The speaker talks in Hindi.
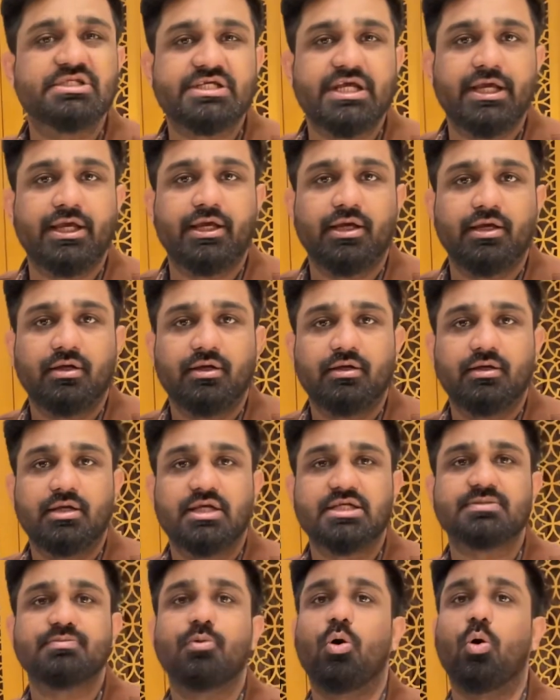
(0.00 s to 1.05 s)
जाएंगे
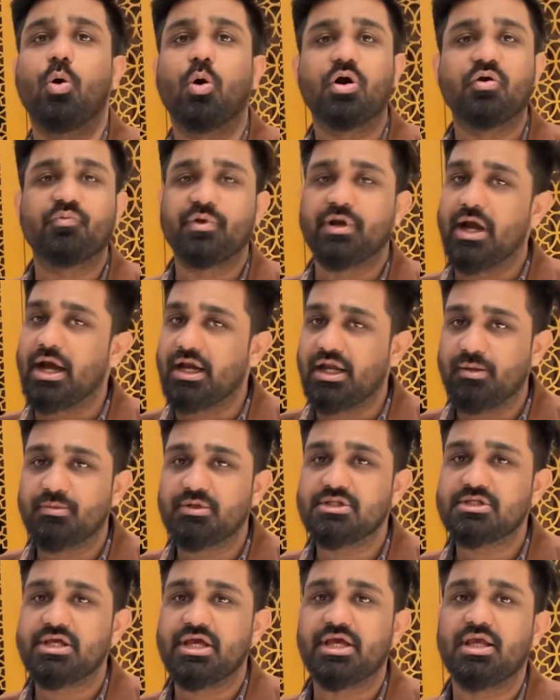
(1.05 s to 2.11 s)
इसमें और वैरायटी
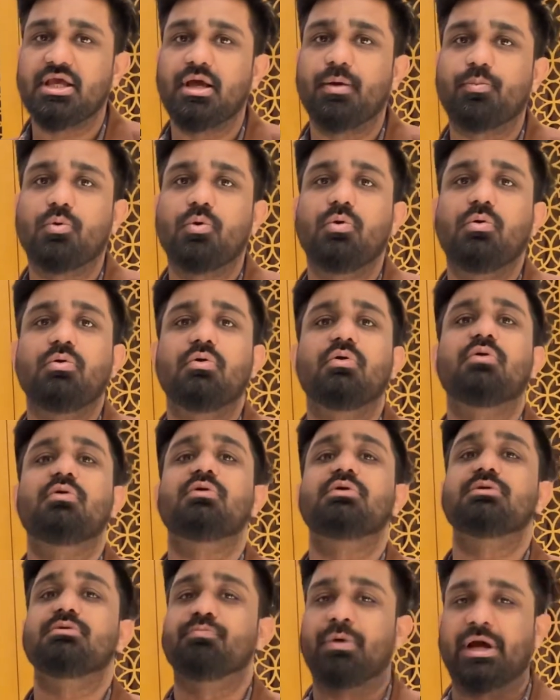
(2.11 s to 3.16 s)
मिल जाएगी आपको
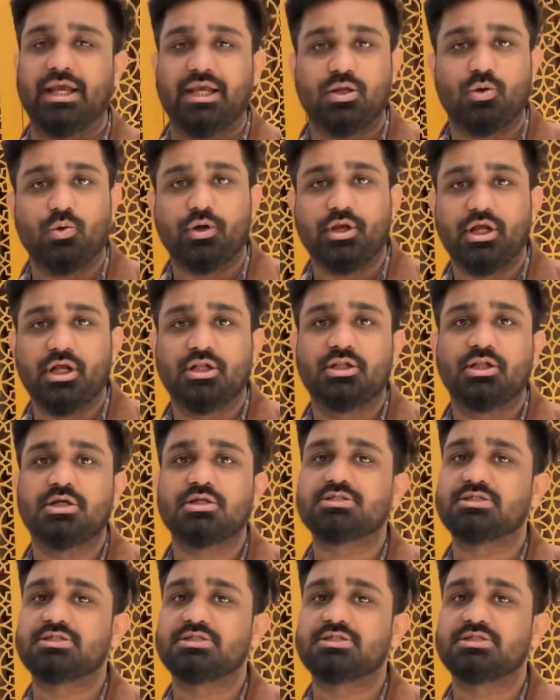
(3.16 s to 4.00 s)
माइक्रो के अंदर